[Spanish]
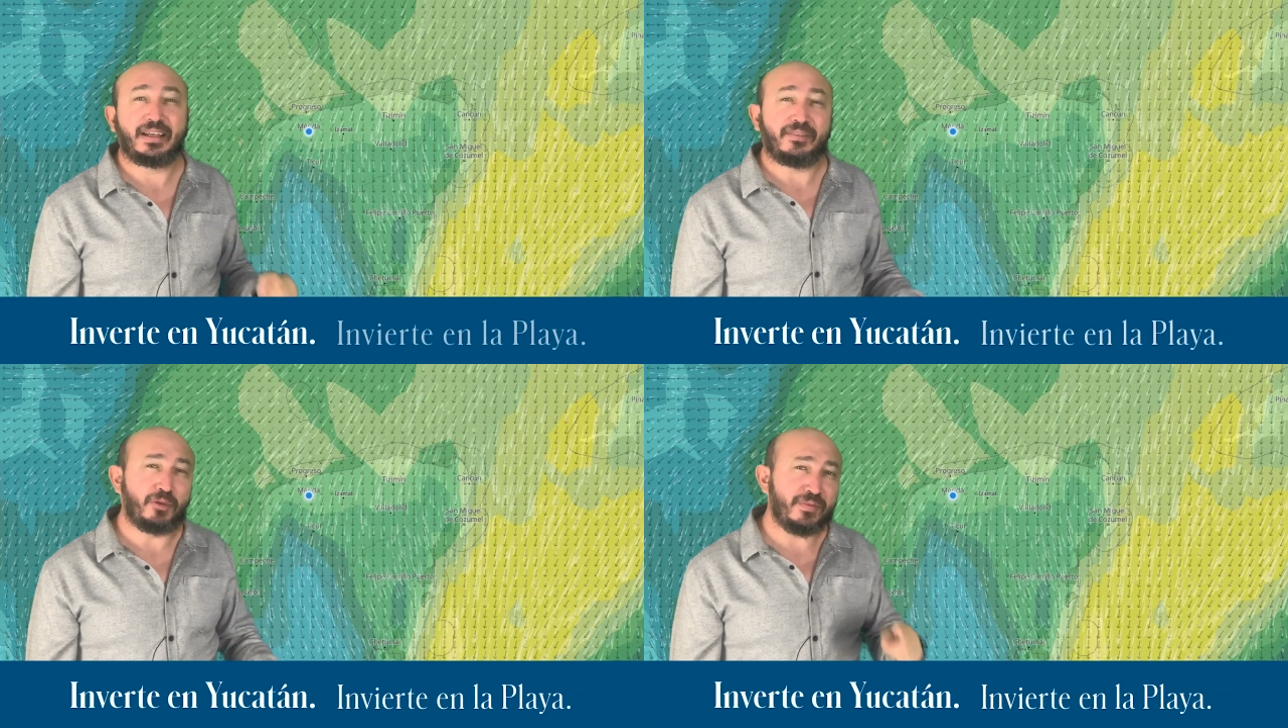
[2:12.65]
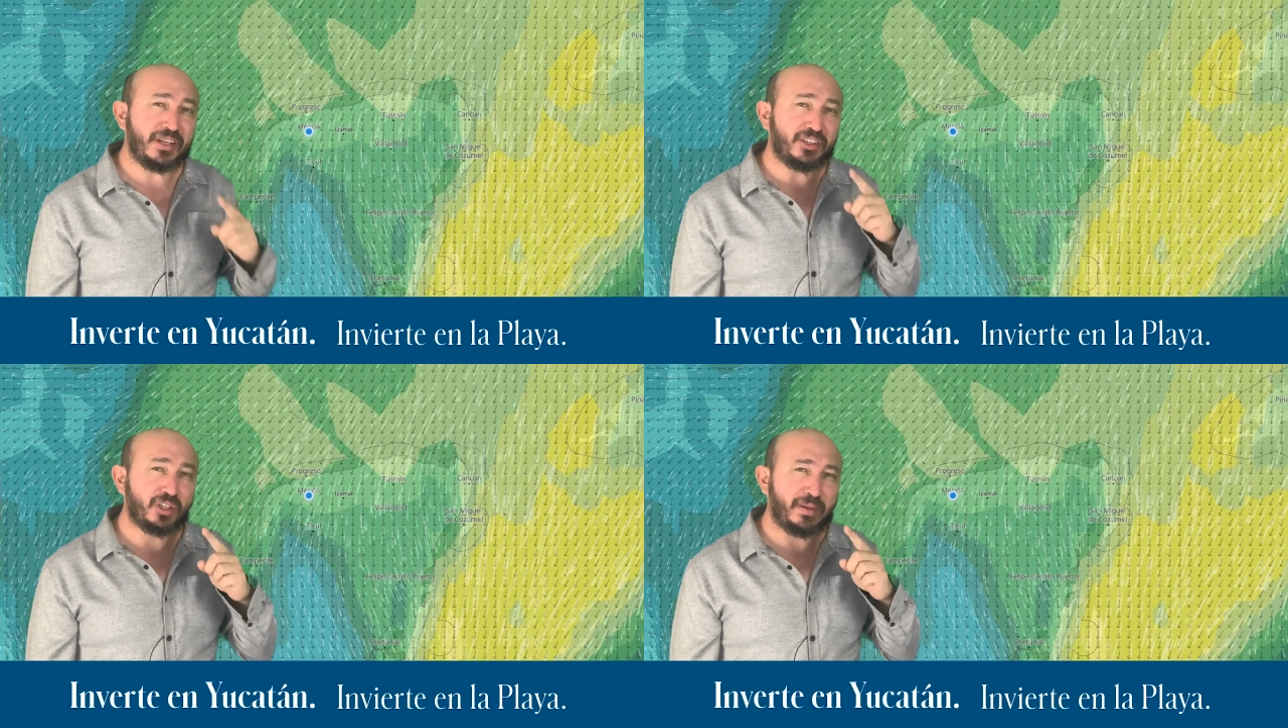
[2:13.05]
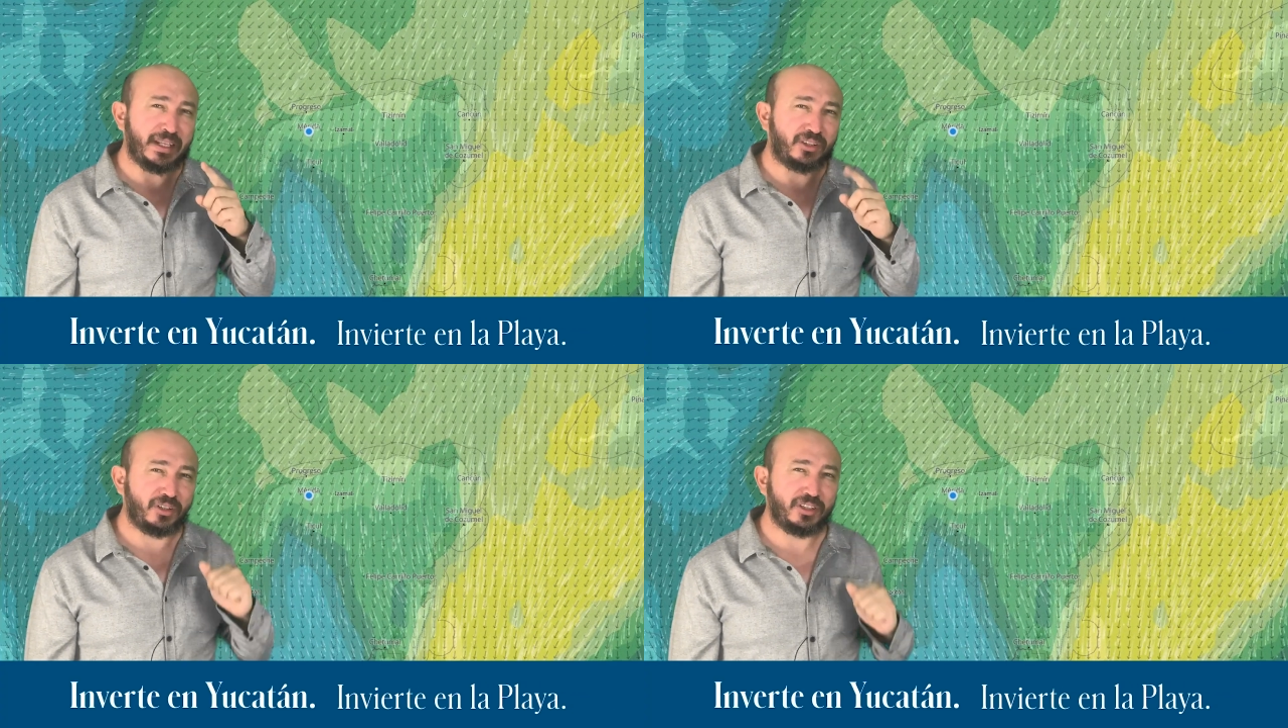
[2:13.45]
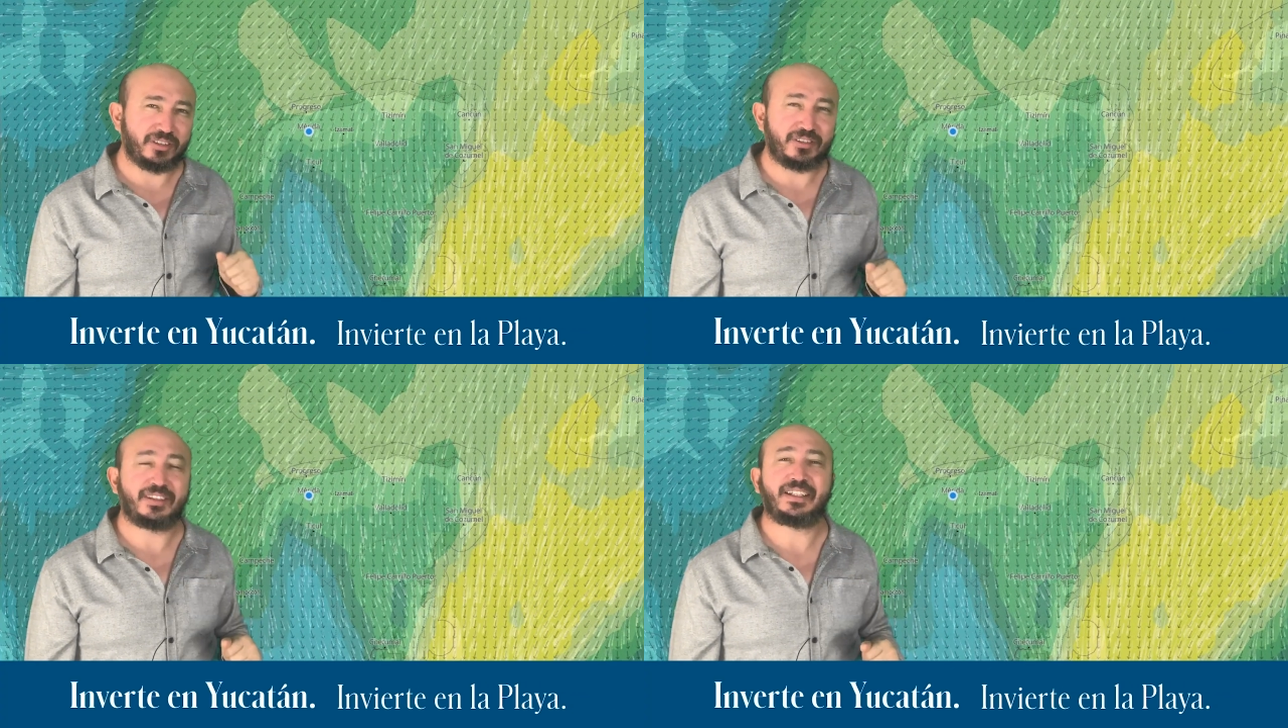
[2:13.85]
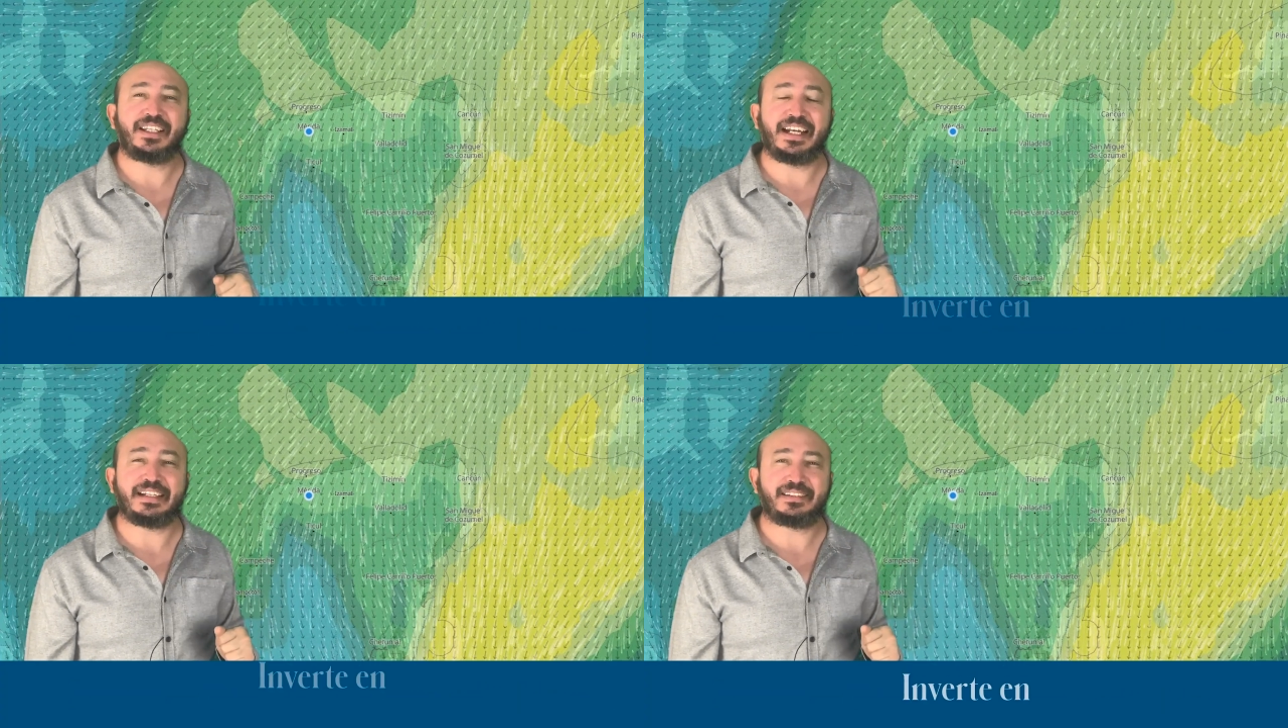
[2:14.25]
Buen viento para todos y
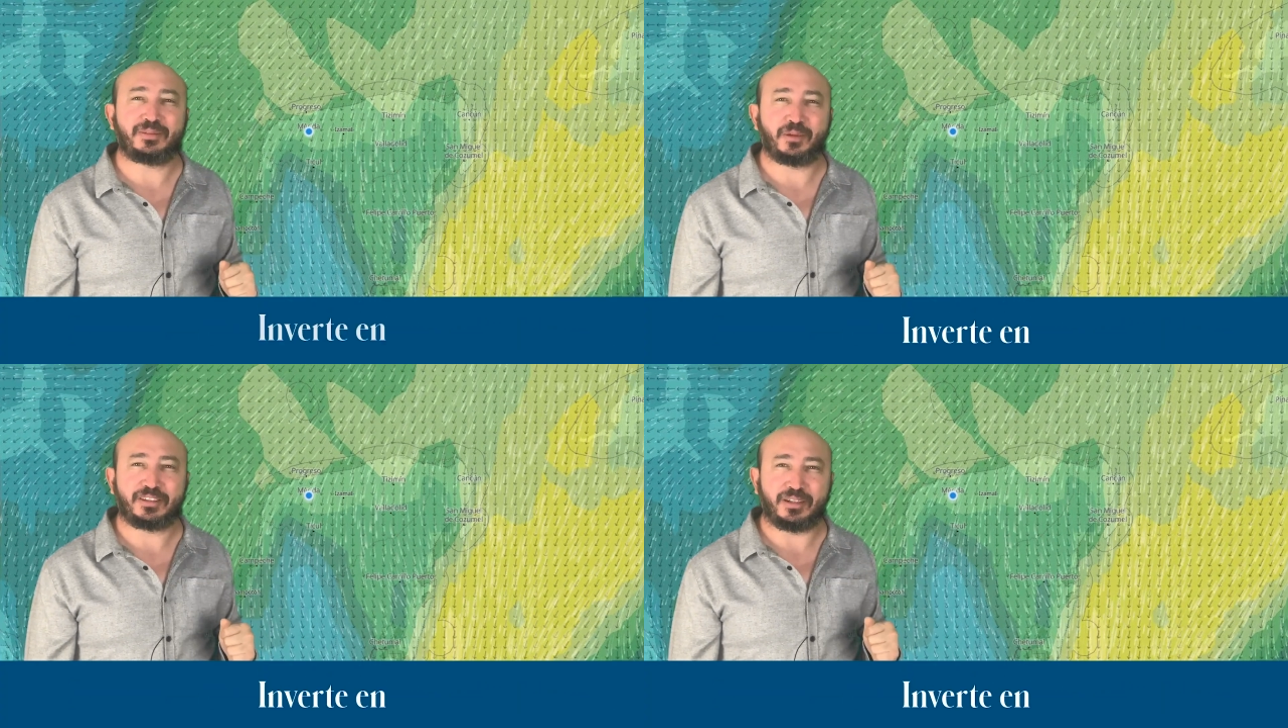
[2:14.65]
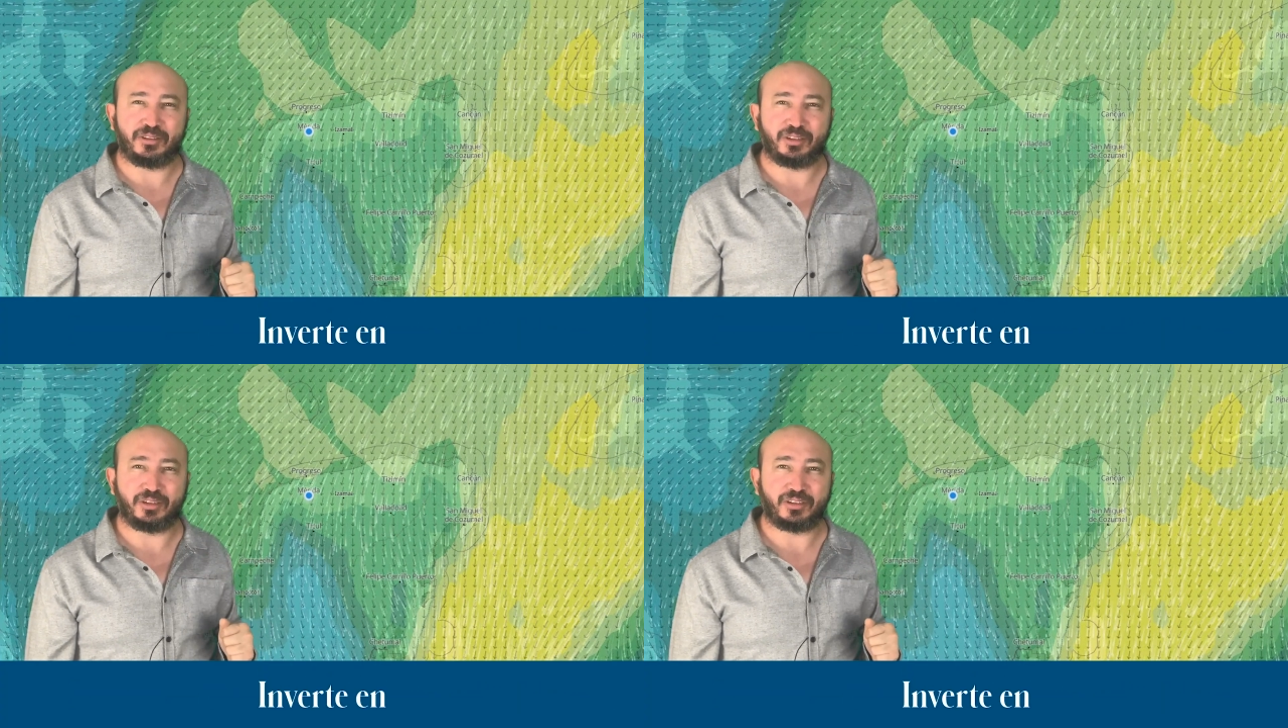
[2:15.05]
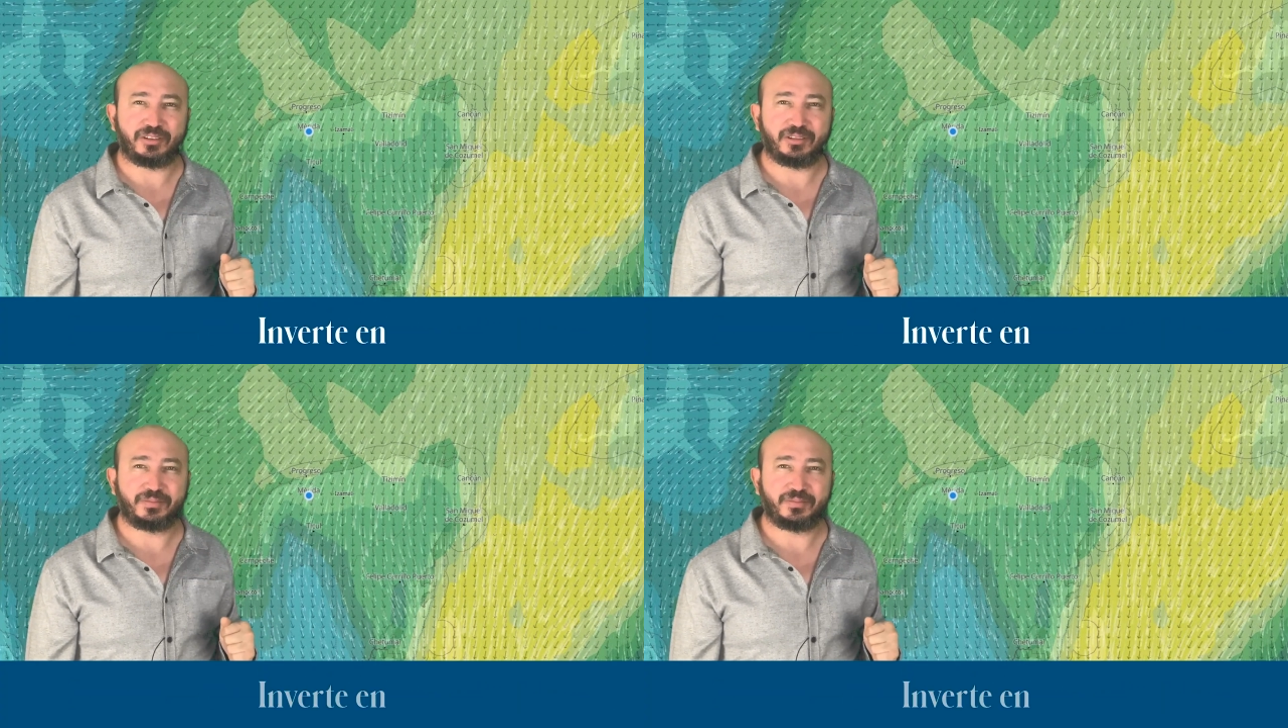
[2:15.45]
gracias por estar con nosotros.